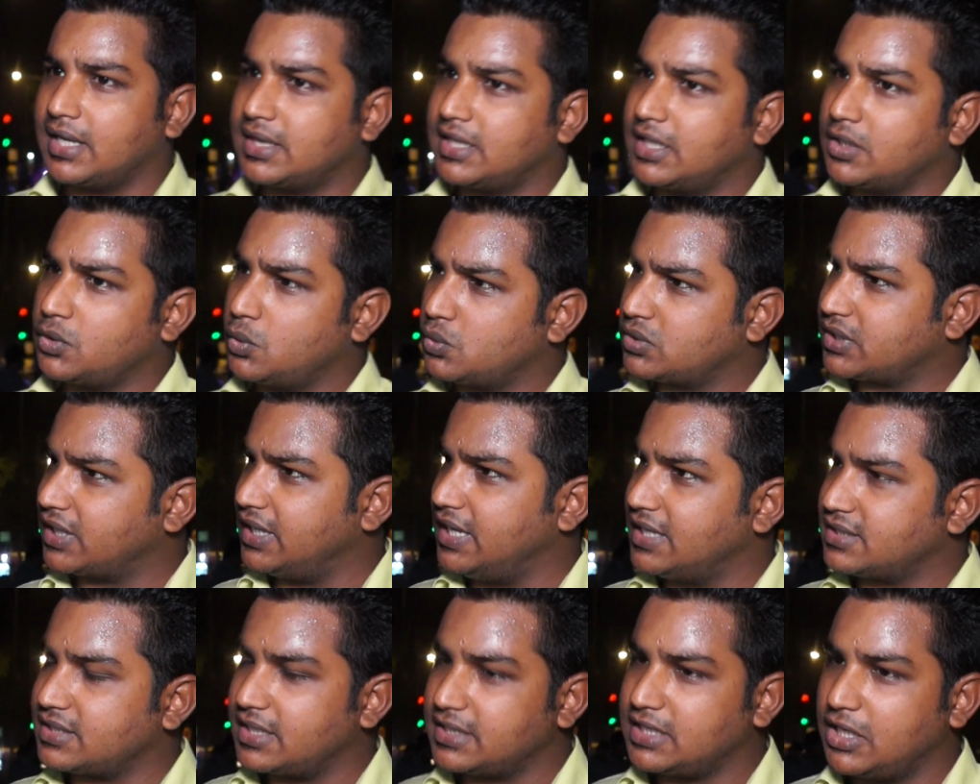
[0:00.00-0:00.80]
करता है तो उसके
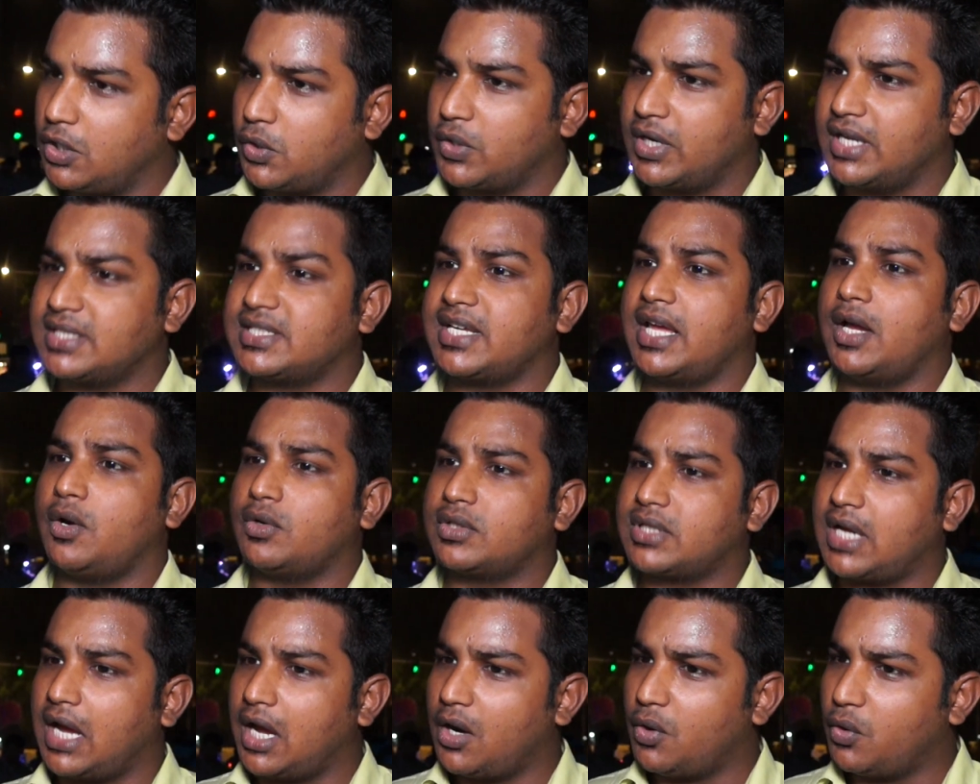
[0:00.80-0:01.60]
लिए सज़ा होना
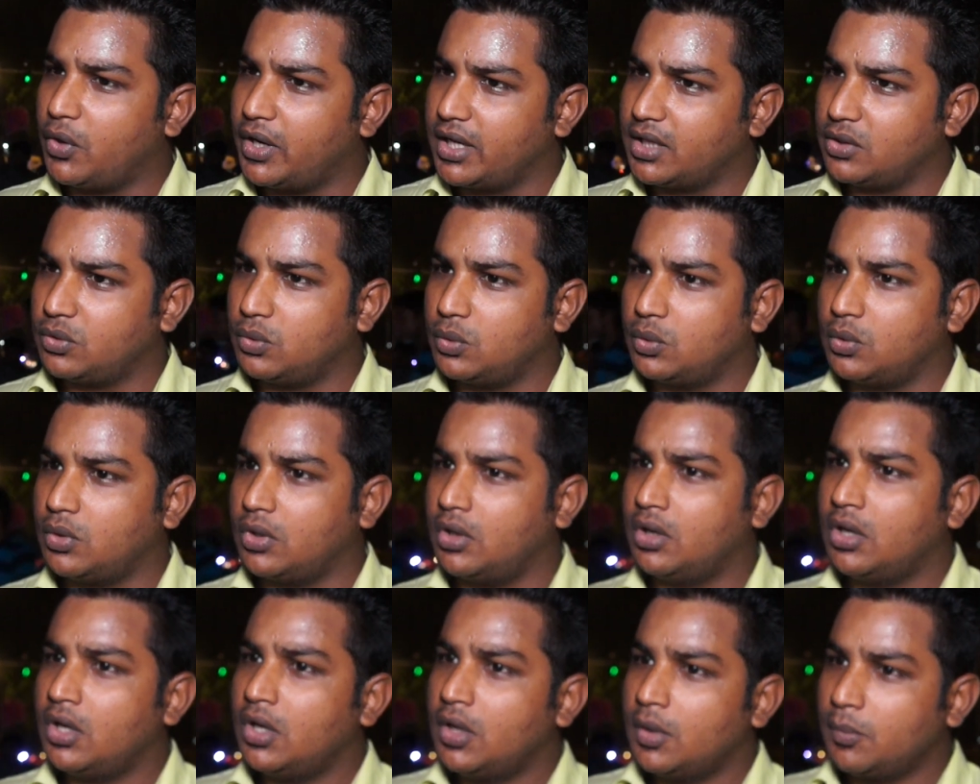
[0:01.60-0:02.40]
चाहिए चाहे वो हिंदू
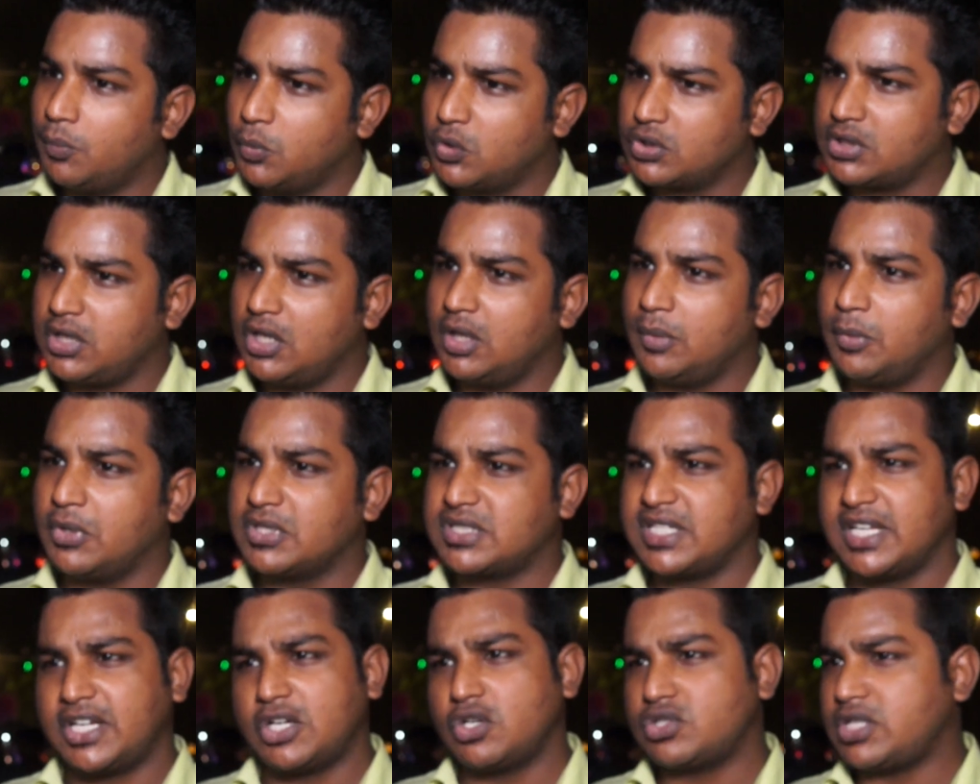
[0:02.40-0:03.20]
हो मुस्लिम हो
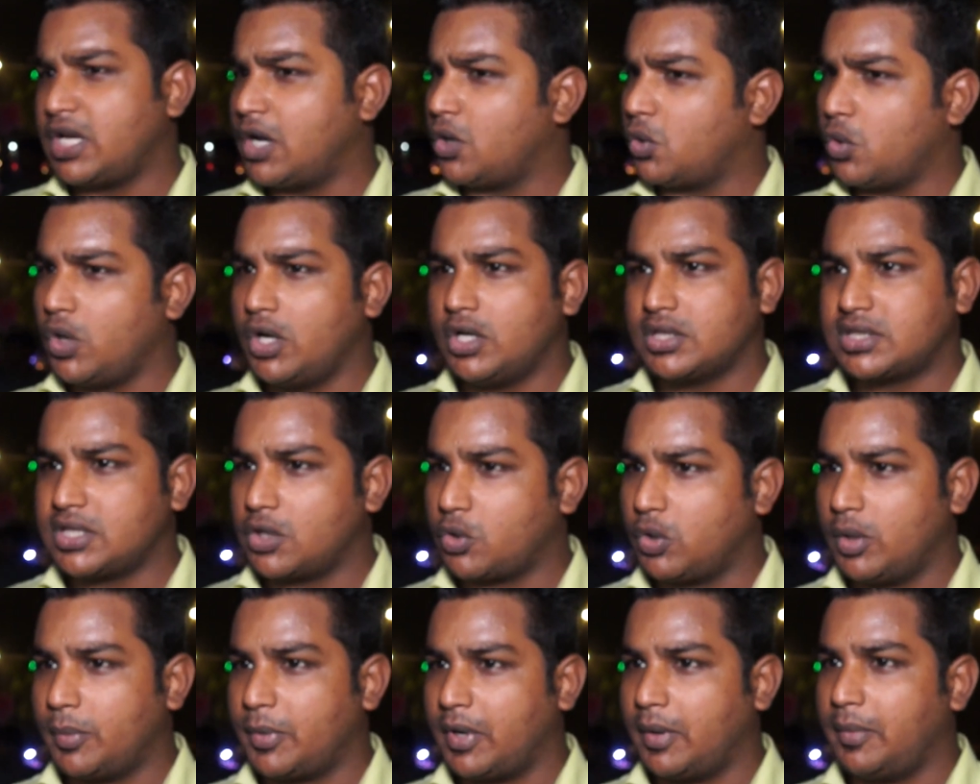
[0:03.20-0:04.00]
सिख ईसाई कोई इससे
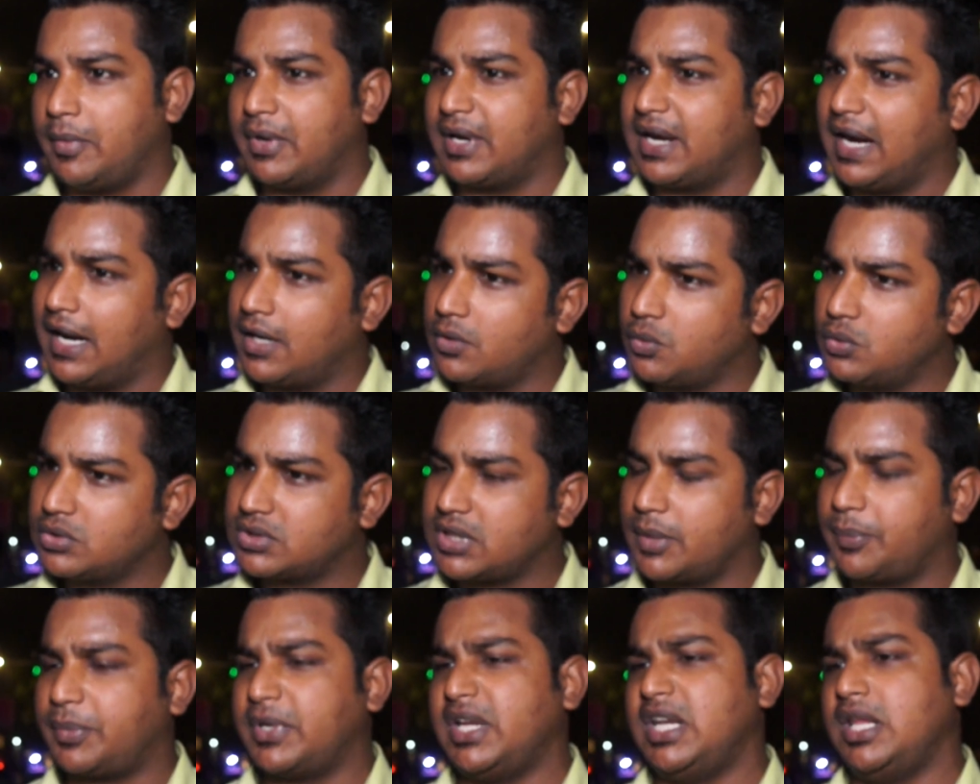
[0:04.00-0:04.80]
कोई प्रॉब्लम कानून
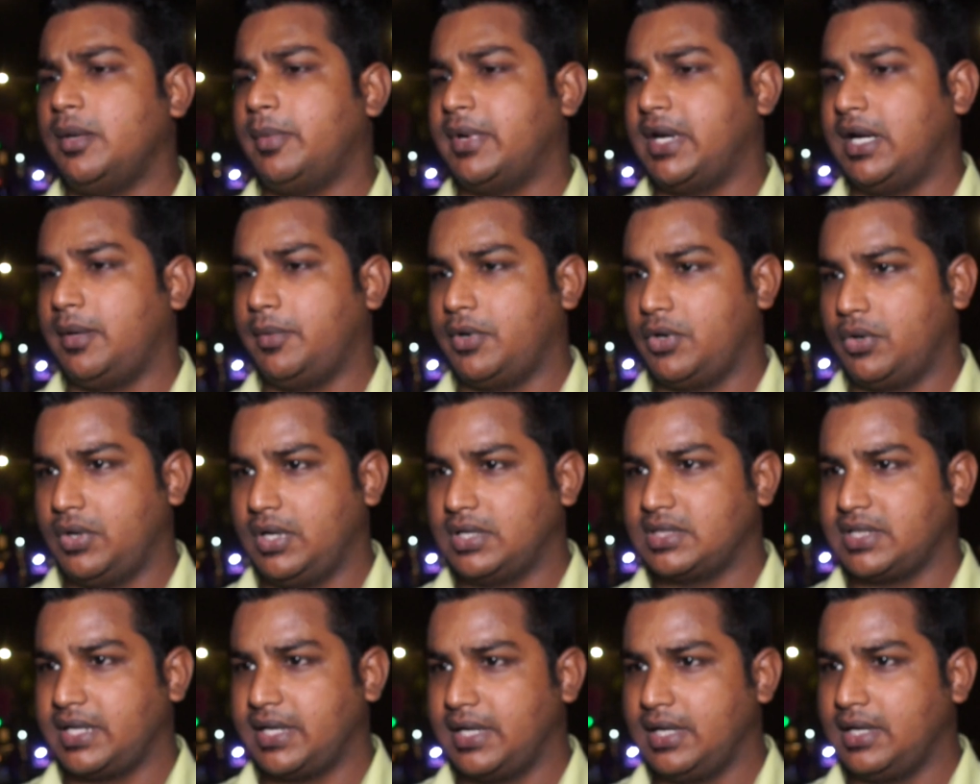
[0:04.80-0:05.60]
सबके लिए बराबर
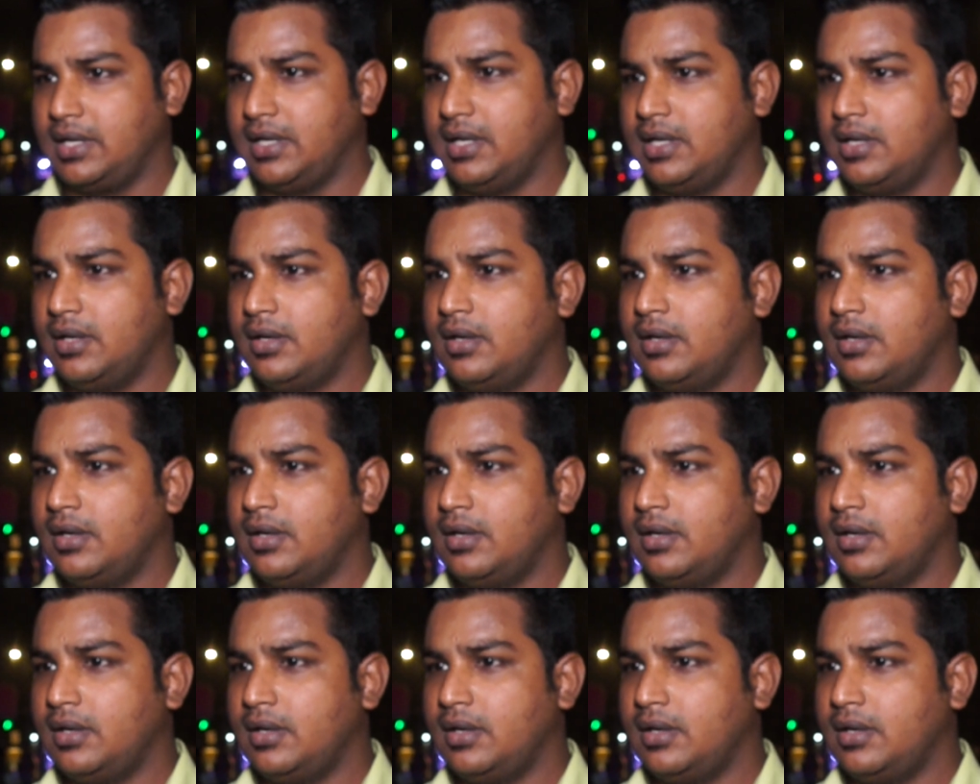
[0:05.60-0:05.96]
होना चाहिए बराबर होना